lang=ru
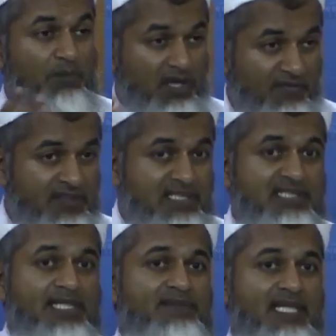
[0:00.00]

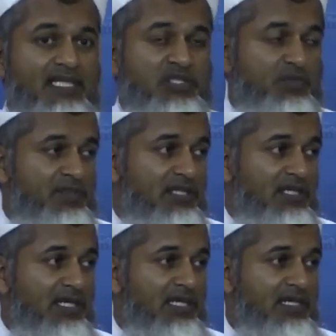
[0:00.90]
Мауляна Фадлу Рахим
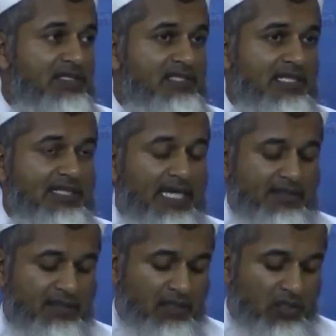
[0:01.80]
сказал
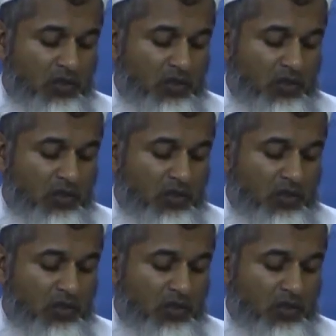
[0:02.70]
мне,